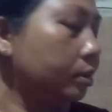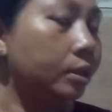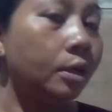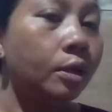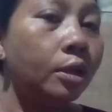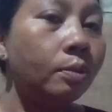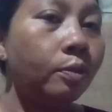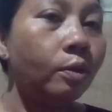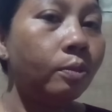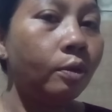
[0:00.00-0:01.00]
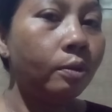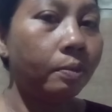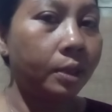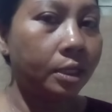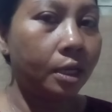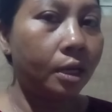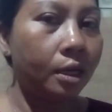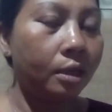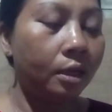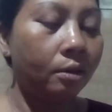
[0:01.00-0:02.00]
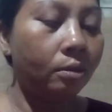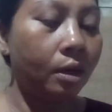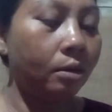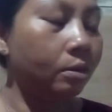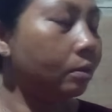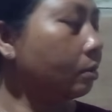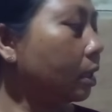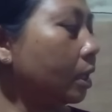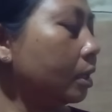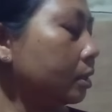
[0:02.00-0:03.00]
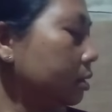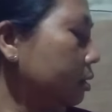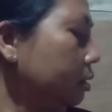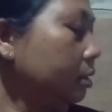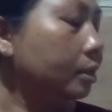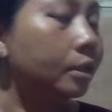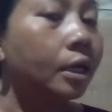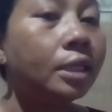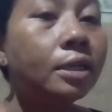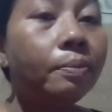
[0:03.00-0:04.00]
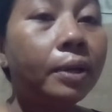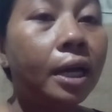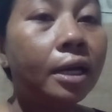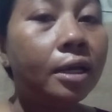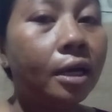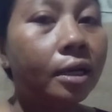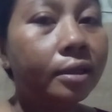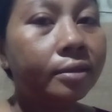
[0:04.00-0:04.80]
jelek dipuk-puk pemirsa nek orang ngono wala ngajak begadang